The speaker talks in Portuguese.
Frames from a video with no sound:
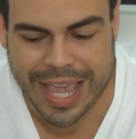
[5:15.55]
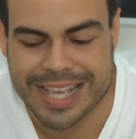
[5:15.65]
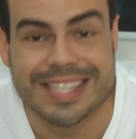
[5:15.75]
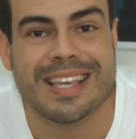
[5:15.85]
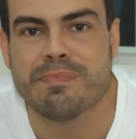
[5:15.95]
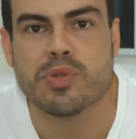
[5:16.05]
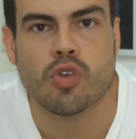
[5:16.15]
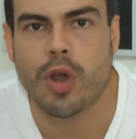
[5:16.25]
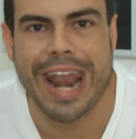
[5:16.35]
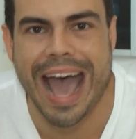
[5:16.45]
é
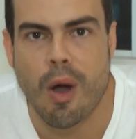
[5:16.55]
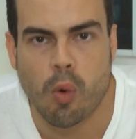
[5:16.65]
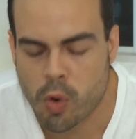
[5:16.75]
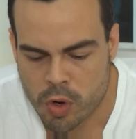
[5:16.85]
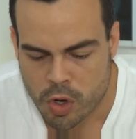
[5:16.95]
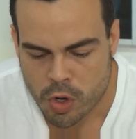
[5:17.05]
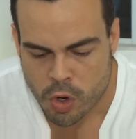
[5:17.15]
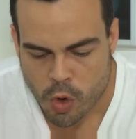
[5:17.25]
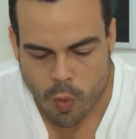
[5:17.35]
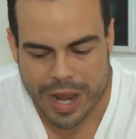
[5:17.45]
excepcional.
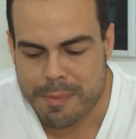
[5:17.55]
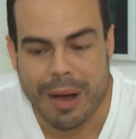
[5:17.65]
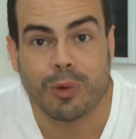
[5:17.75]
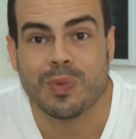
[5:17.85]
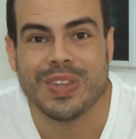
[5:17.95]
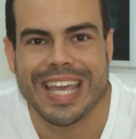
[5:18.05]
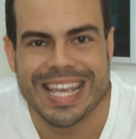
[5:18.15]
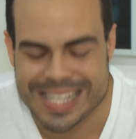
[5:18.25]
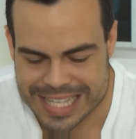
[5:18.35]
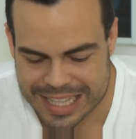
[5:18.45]
Um animal
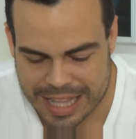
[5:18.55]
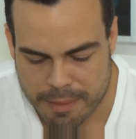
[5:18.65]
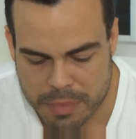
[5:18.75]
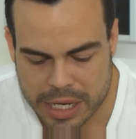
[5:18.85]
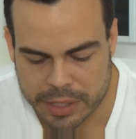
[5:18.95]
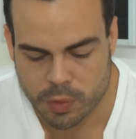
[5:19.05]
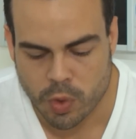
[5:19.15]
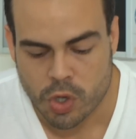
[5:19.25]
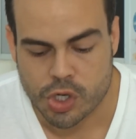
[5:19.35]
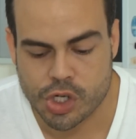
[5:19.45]
desse tamanho
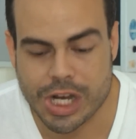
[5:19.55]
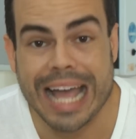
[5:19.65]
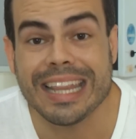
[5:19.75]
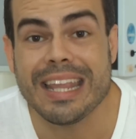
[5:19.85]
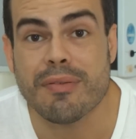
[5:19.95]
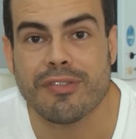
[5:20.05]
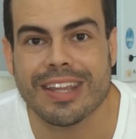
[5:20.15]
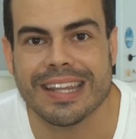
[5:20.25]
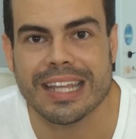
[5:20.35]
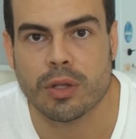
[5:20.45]
já
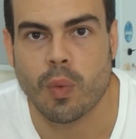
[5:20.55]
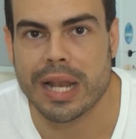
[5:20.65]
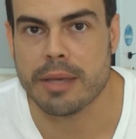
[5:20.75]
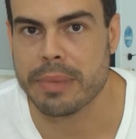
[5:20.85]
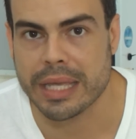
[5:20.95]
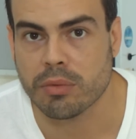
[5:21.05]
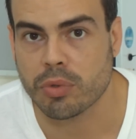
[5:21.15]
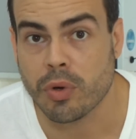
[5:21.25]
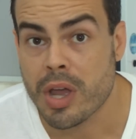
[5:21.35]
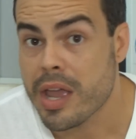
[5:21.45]
defendendo um
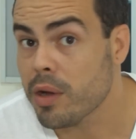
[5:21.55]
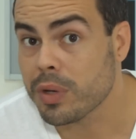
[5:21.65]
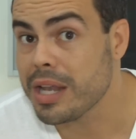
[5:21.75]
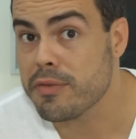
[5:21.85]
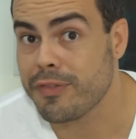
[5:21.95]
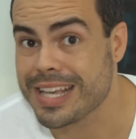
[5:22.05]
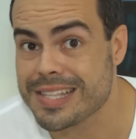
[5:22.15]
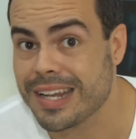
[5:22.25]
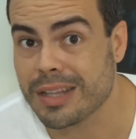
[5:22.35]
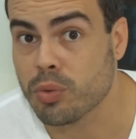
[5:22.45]
alimento é o que ele faz
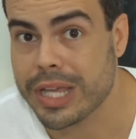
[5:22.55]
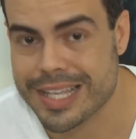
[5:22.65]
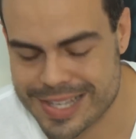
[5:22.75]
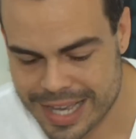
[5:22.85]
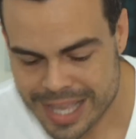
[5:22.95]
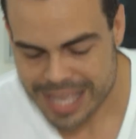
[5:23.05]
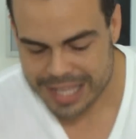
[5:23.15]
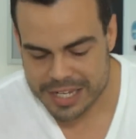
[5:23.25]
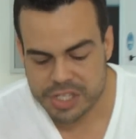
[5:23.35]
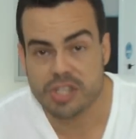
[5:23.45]
na natureza.
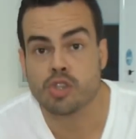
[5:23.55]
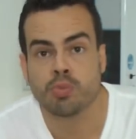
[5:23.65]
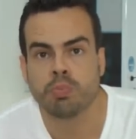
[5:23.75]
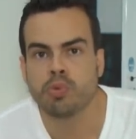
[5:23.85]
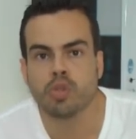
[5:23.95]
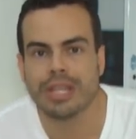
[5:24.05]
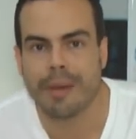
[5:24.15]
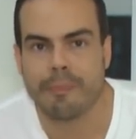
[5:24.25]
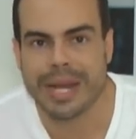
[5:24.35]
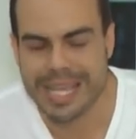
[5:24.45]
Ele disputa a
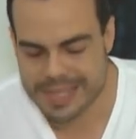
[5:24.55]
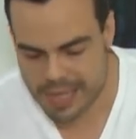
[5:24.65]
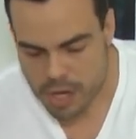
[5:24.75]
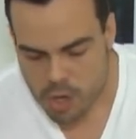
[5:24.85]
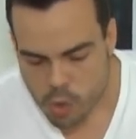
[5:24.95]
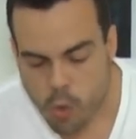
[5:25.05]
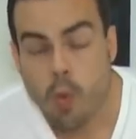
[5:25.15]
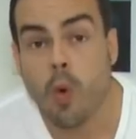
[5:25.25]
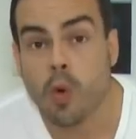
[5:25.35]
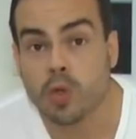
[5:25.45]
presa
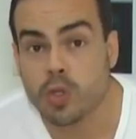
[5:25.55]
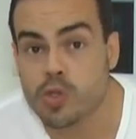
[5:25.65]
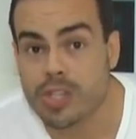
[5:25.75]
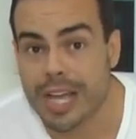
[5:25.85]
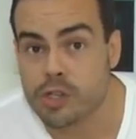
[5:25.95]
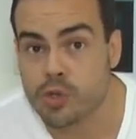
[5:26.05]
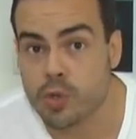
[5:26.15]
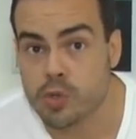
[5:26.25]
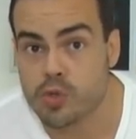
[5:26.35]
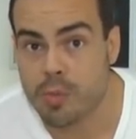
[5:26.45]
com outros
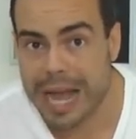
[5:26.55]
cachorros do